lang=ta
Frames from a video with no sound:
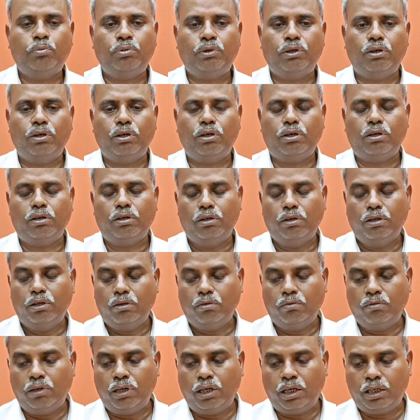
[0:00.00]
அப்போது
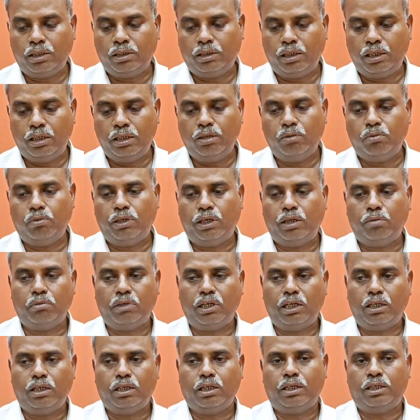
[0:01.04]
வாரத்தில் இருமுறை
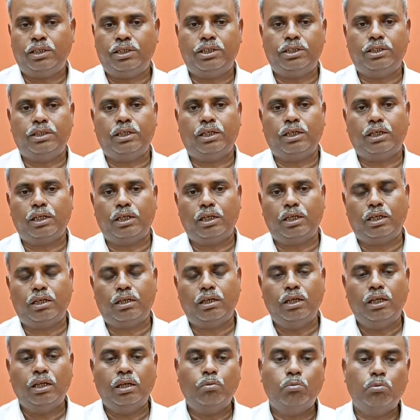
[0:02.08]
மழை கழிச்சிட்டாக்கா
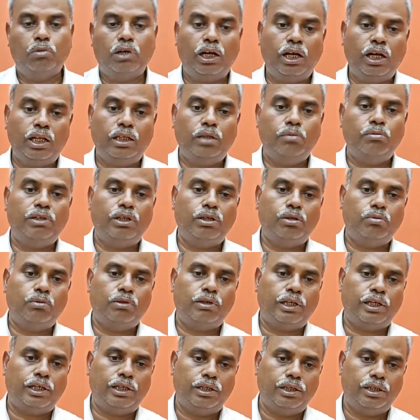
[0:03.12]
மாதம்
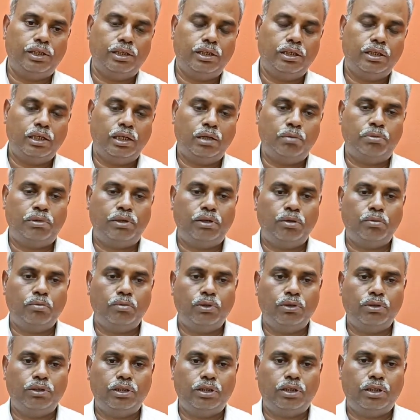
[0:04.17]
இருமுறை
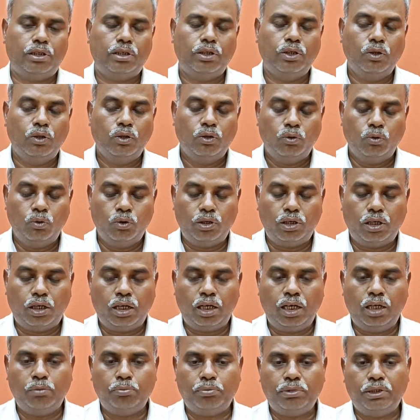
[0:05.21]
அப்படின்னும் போது ஒரு
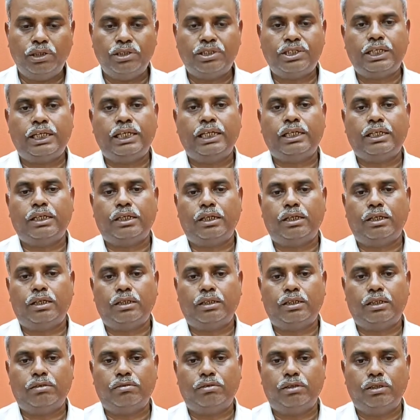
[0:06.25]
ஆண் பெண்
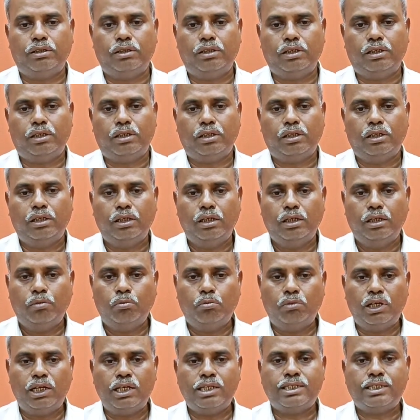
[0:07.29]
செயற்கைன்றதே வந்து
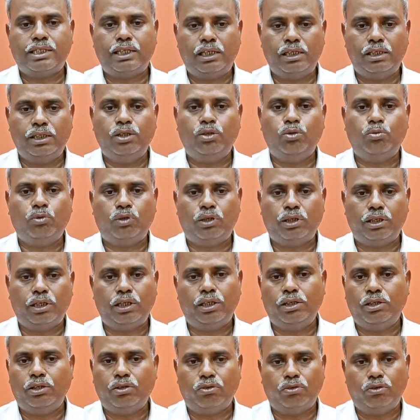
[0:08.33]
மாதத்தில் இருமுறை
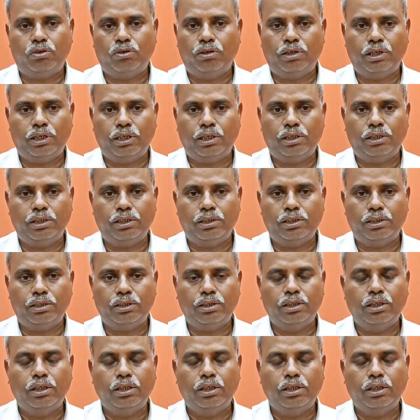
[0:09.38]
தான் இருக்கணுன்றாரு